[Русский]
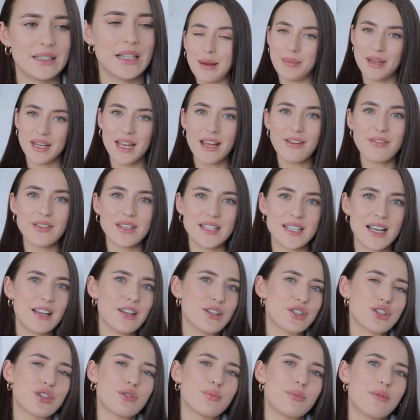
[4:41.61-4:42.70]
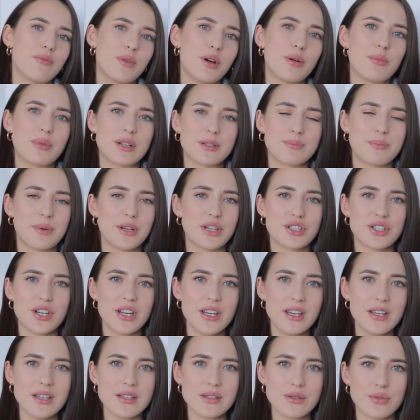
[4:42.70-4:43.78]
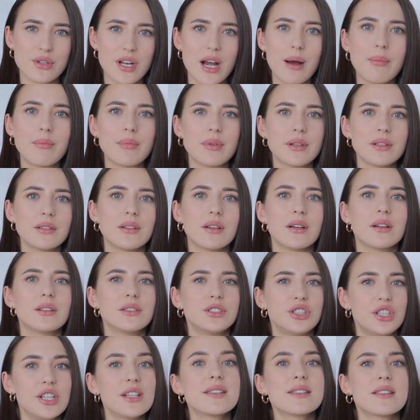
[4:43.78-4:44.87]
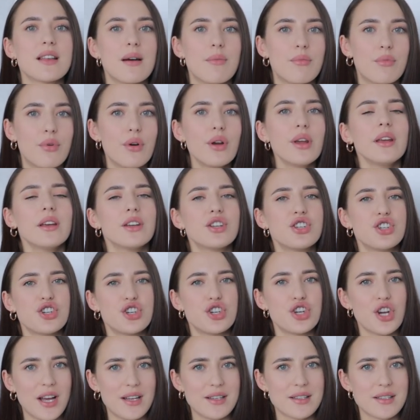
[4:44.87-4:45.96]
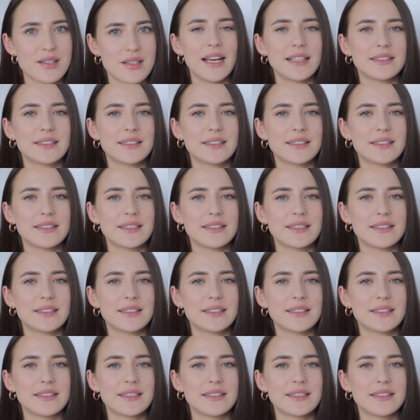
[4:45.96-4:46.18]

Для меня в идеале, чтобы в моем распоряжении с утра был чисто мой час.